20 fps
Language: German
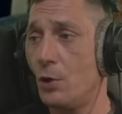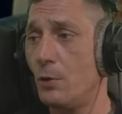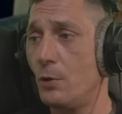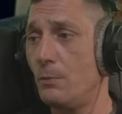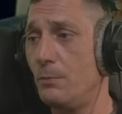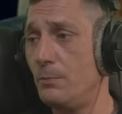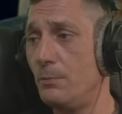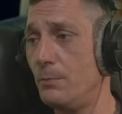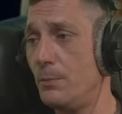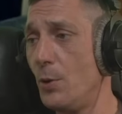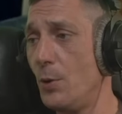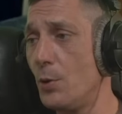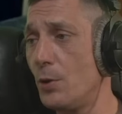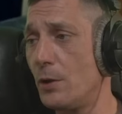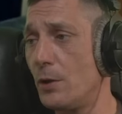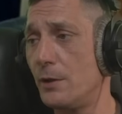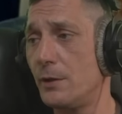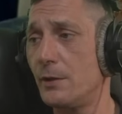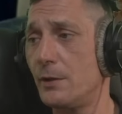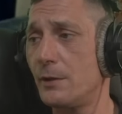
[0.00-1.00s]

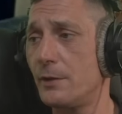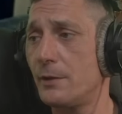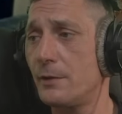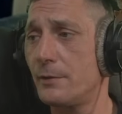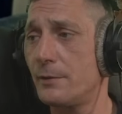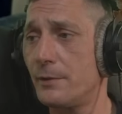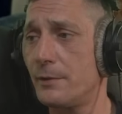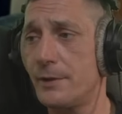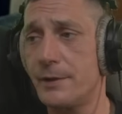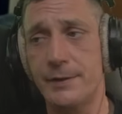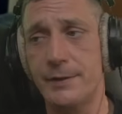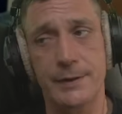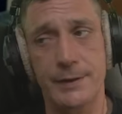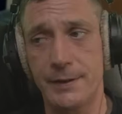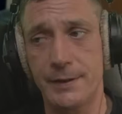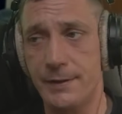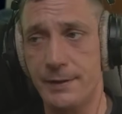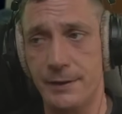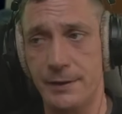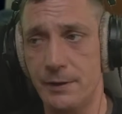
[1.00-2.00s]
möglich ist. Und das
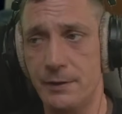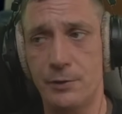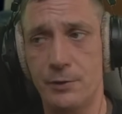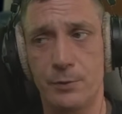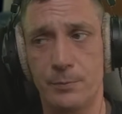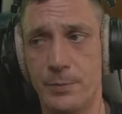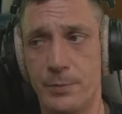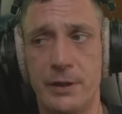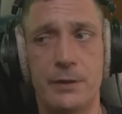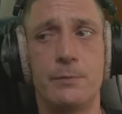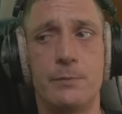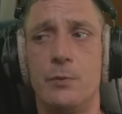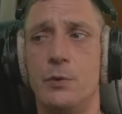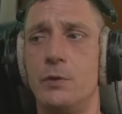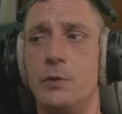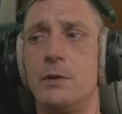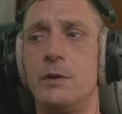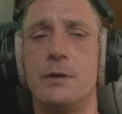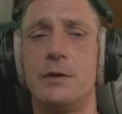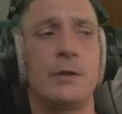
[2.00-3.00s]
ist nicht komplett
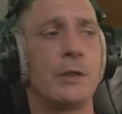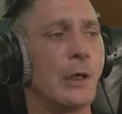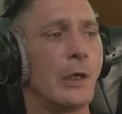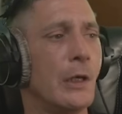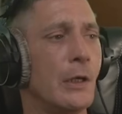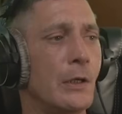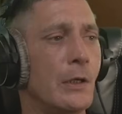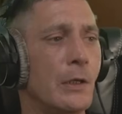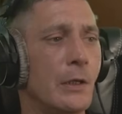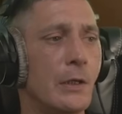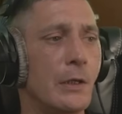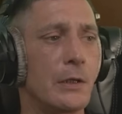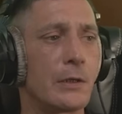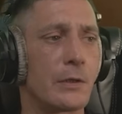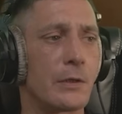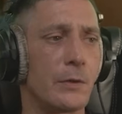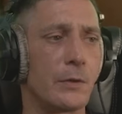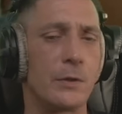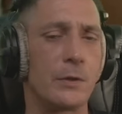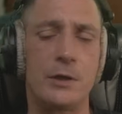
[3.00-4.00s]
möglich.
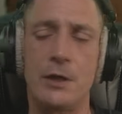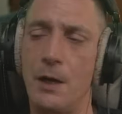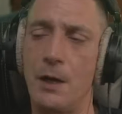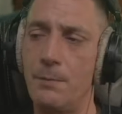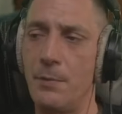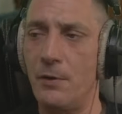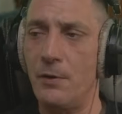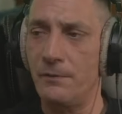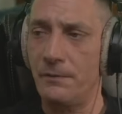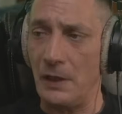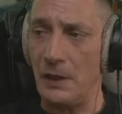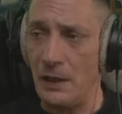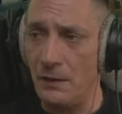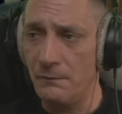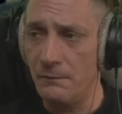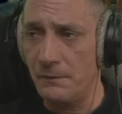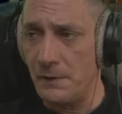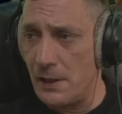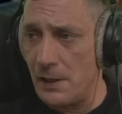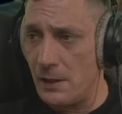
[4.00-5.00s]
So, ich habe auf jeden
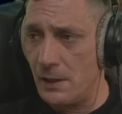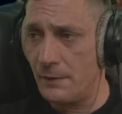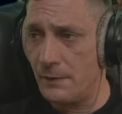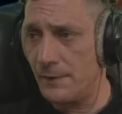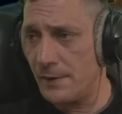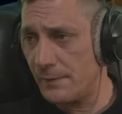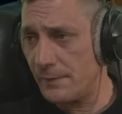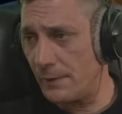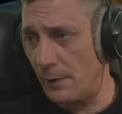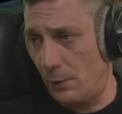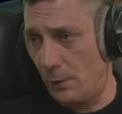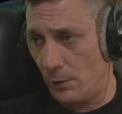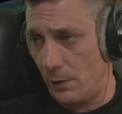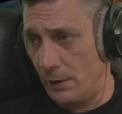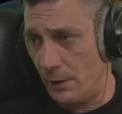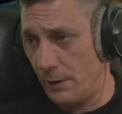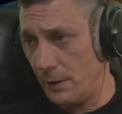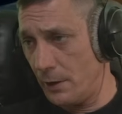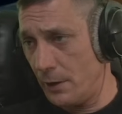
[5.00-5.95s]
Fall etwas verloren.